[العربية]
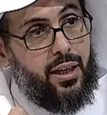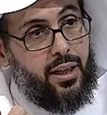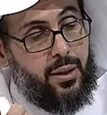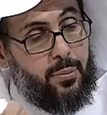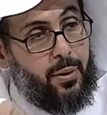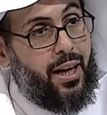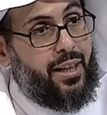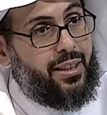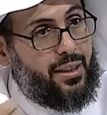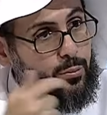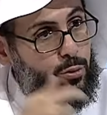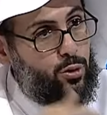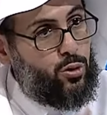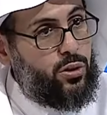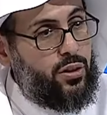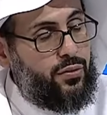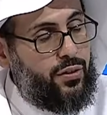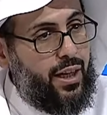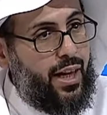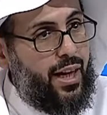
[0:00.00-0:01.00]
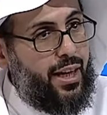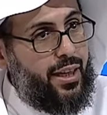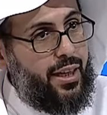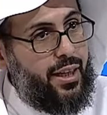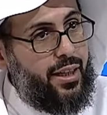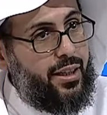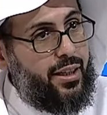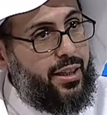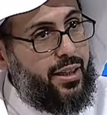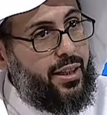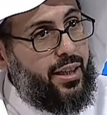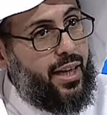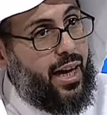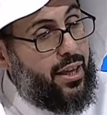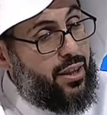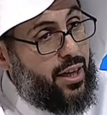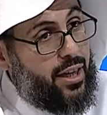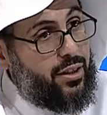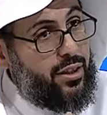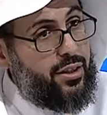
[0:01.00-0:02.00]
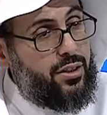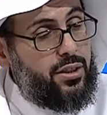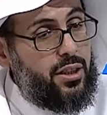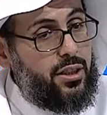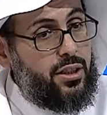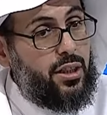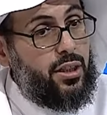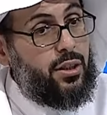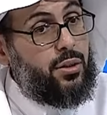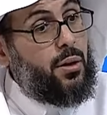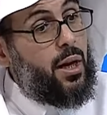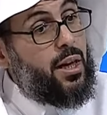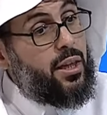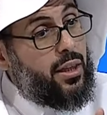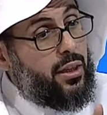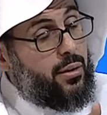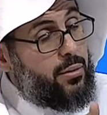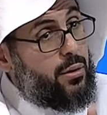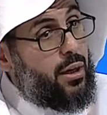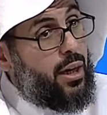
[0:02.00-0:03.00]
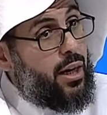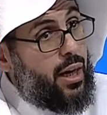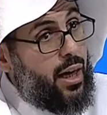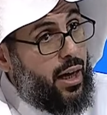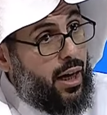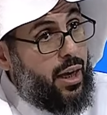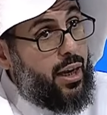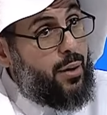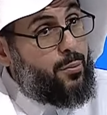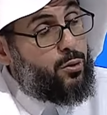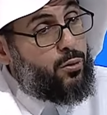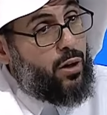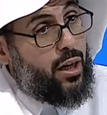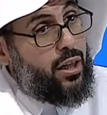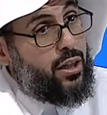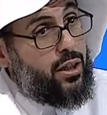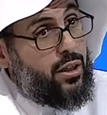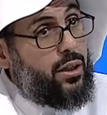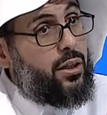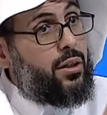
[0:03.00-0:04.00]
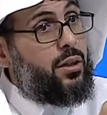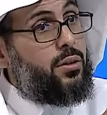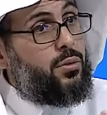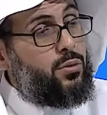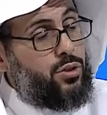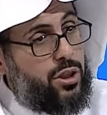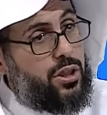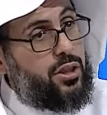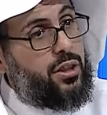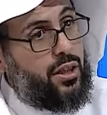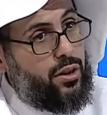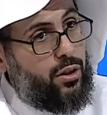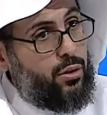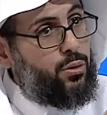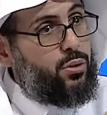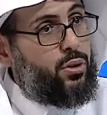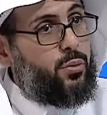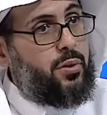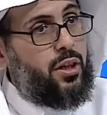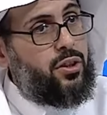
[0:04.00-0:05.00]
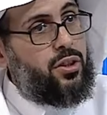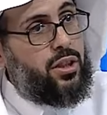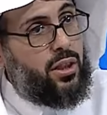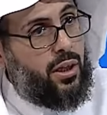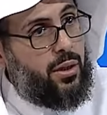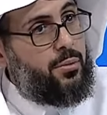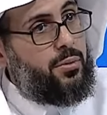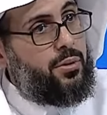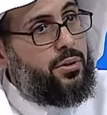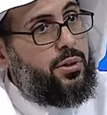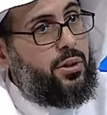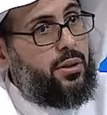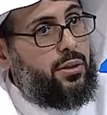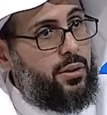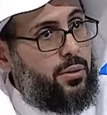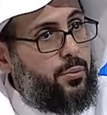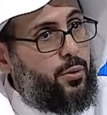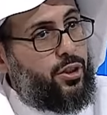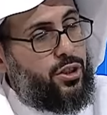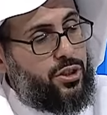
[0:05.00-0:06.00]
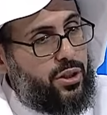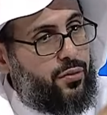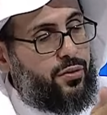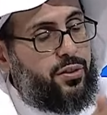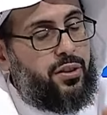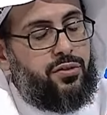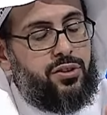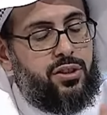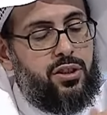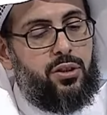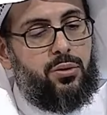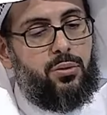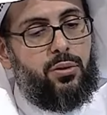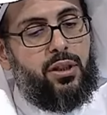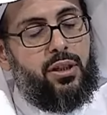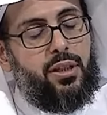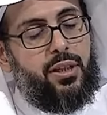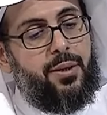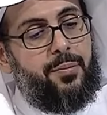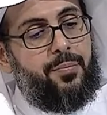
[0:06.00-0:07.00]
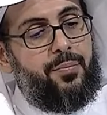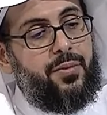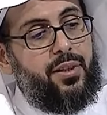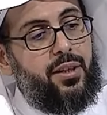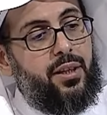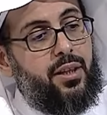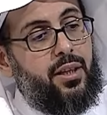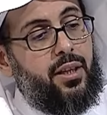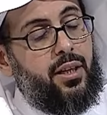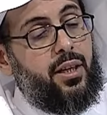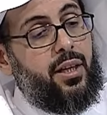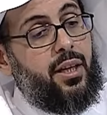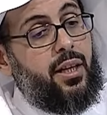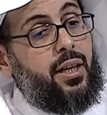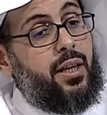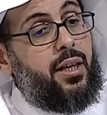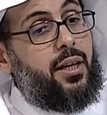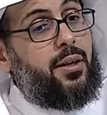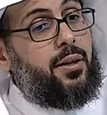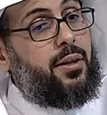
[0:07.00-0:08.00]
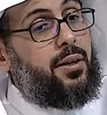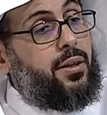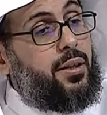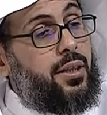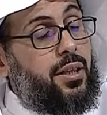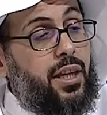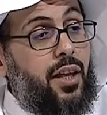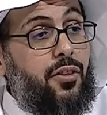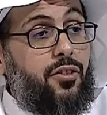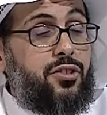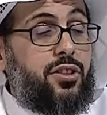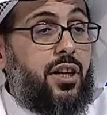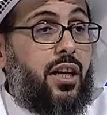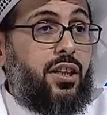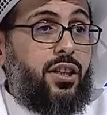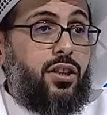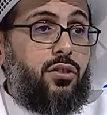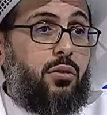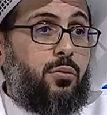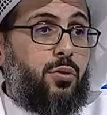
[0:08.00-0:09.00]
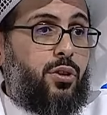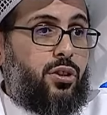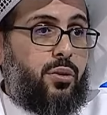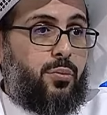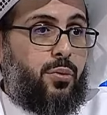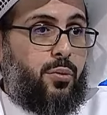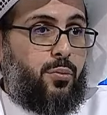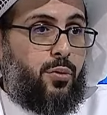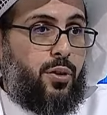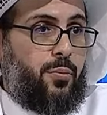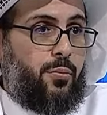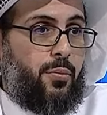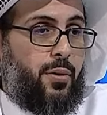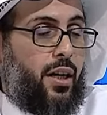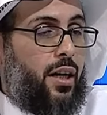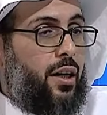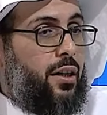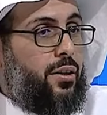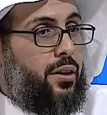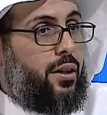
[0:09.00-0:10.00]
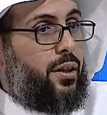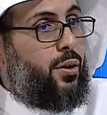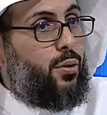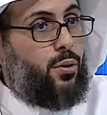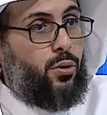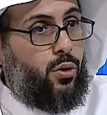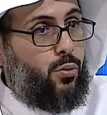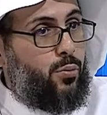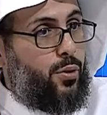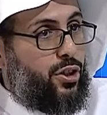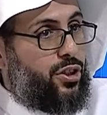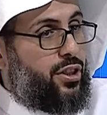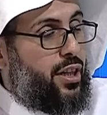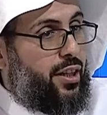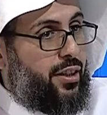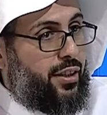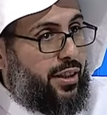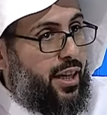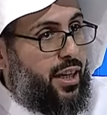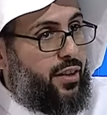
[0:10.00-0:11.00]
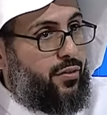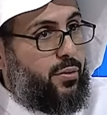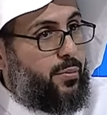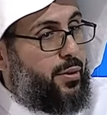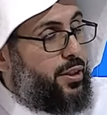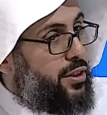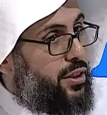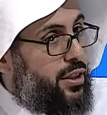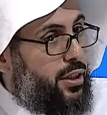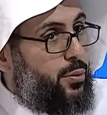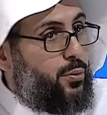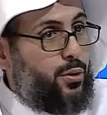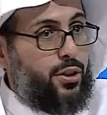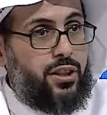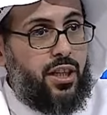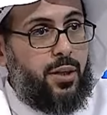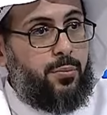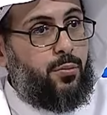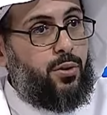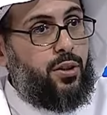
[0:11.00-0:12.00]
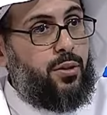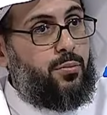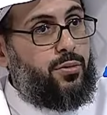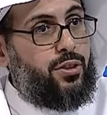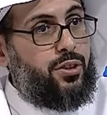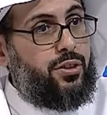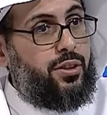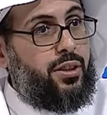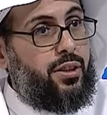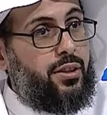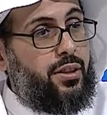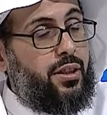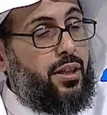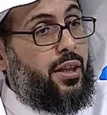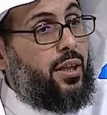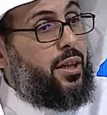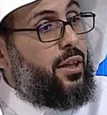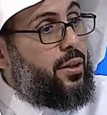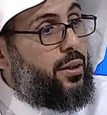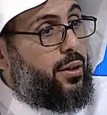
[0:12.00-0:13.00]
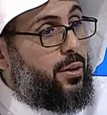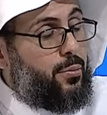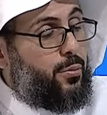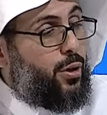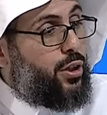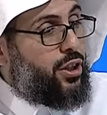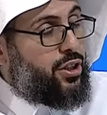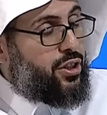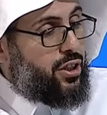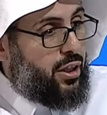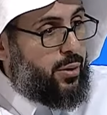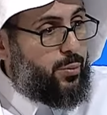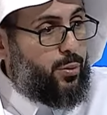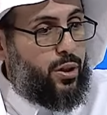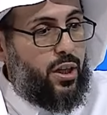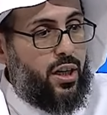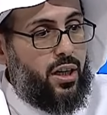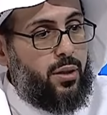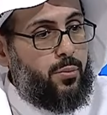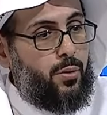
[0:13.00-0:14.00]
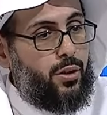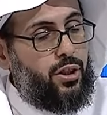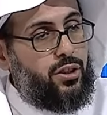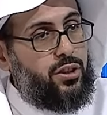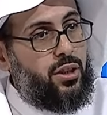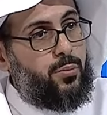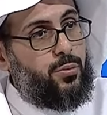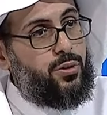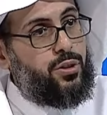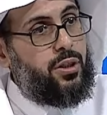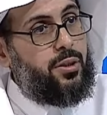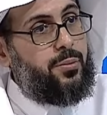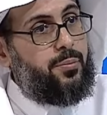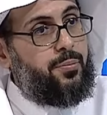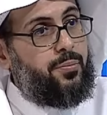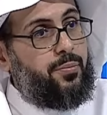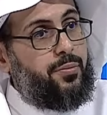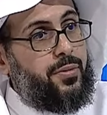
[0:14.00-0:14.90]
العبارات الموجوده في الايه هذا ايضا شيء جيد ايضا آه، على منواله نسجت ايضا كتب كثيره مختصر التفسير وغيرها آه، رياض الصالحين من الكتب المهمة اللؤلؤ المرجان كان في بيتنا وهو كتاب مهم جدا آه، مختصر البخاري مختصر مسلم